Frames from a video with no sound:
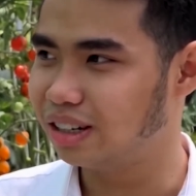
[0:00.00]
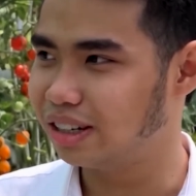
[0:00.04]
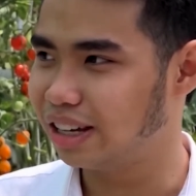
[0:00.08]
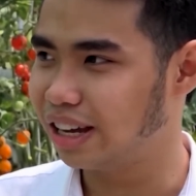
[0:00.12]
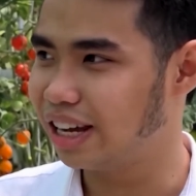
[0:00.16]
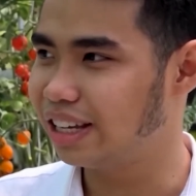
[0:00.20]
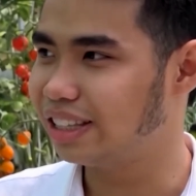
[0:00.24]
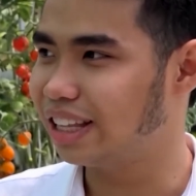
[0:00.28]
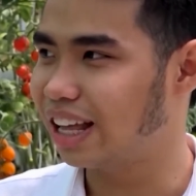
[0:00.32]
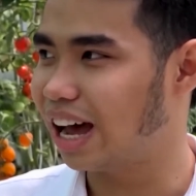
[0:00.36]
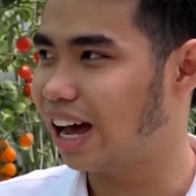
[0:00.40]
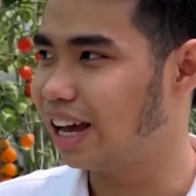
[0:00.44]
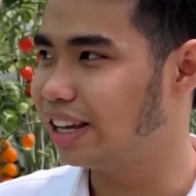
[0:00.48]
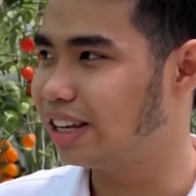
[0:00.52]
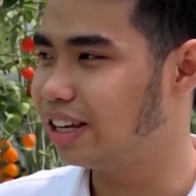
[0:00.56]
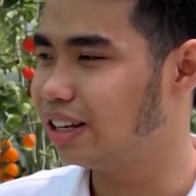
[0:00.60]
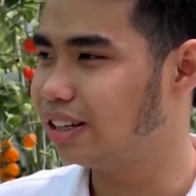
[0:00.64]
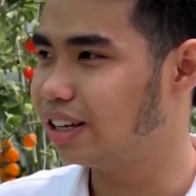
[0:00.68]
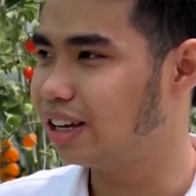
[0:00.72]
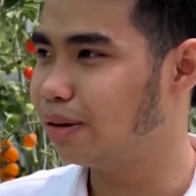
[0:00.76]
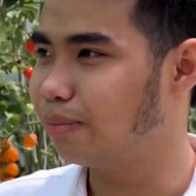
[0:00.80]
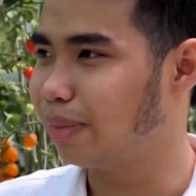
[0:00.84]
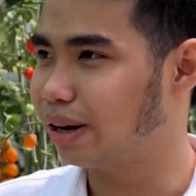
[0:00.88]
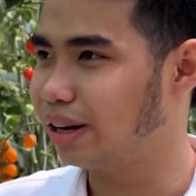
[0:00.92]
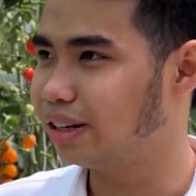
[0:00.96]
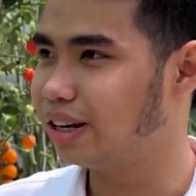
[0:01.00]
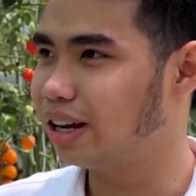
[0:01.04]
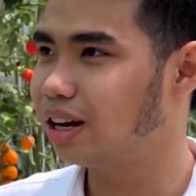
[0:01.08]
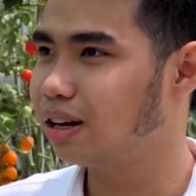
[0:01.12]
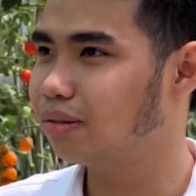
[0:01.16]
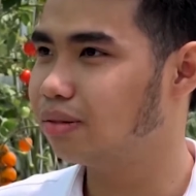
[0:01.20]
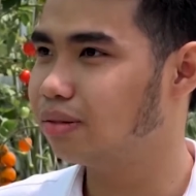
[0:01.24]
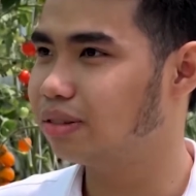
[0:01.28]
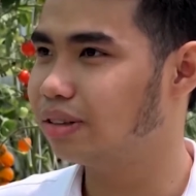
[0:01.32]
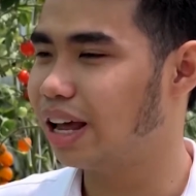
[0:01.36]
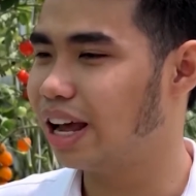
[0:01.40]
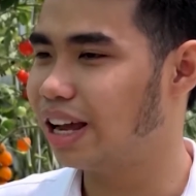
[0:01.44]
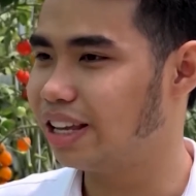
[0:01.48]
ngay tại trên cái mảnh đất
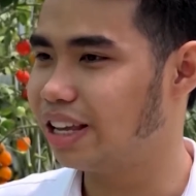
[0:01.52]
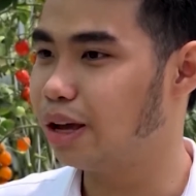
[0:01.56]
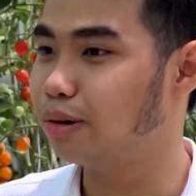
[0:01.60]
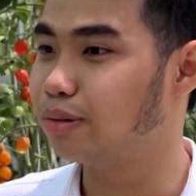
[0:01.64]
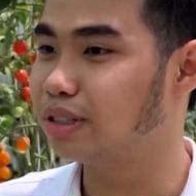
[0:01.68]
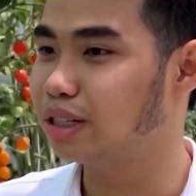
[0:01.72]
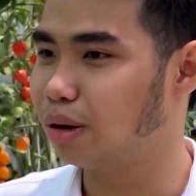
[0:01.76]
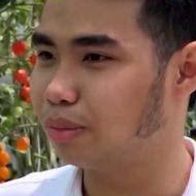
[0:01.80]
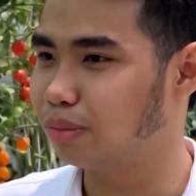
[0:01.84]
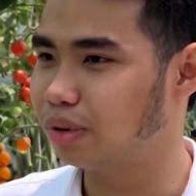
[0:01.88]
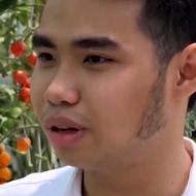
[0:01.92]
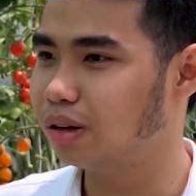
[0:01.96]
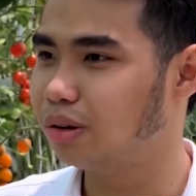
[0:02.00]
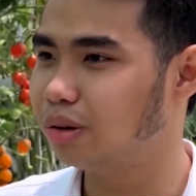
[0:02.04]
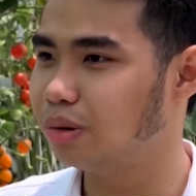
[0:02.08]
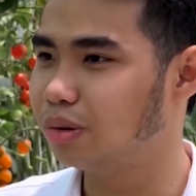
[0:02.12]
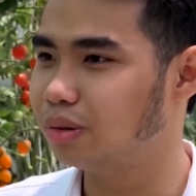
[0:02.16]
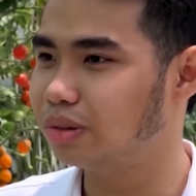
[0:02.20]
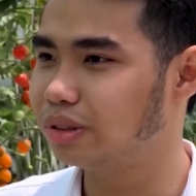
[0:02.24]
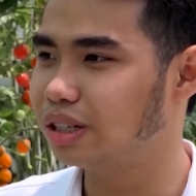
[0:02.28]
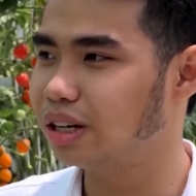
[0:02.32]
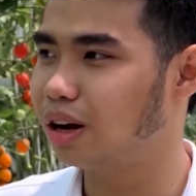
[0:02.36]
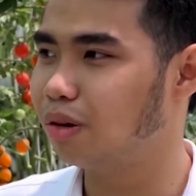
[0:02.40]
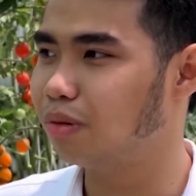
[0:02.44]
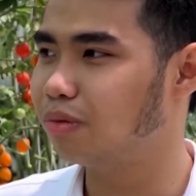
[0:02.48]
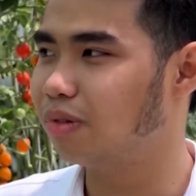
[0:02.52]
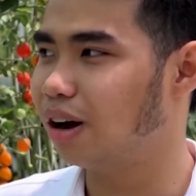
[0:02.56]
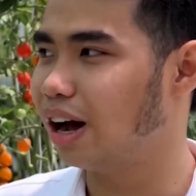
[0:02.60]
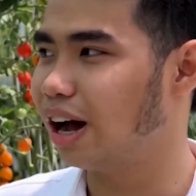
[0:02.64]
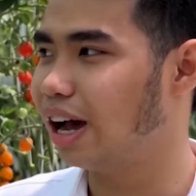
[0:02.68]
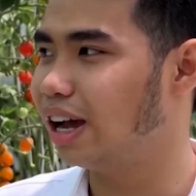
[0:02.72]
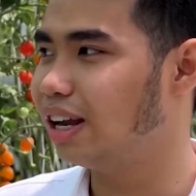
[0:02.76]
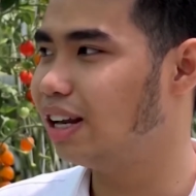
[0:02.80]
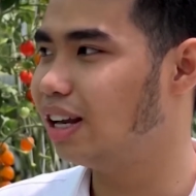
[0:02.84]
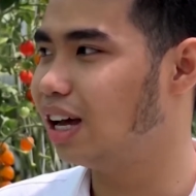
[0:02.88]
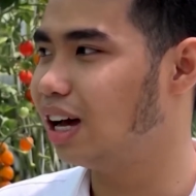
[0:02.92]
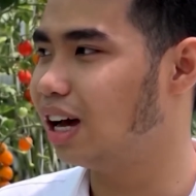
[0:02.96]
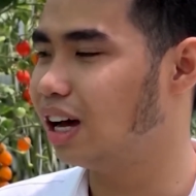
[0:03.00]
đang gieo trồng đó luôn chứ không
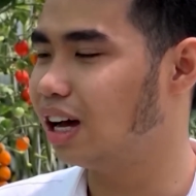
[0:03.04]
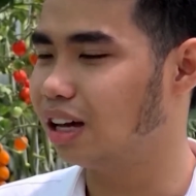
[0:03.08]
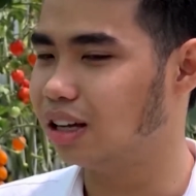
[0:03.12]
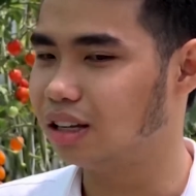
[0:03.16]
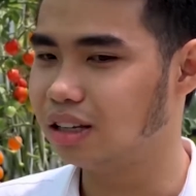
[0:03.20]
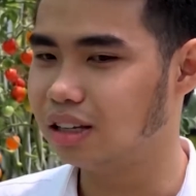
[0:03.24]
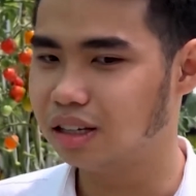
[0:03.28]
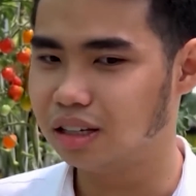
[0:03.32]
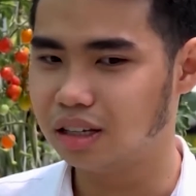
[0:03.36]
phải là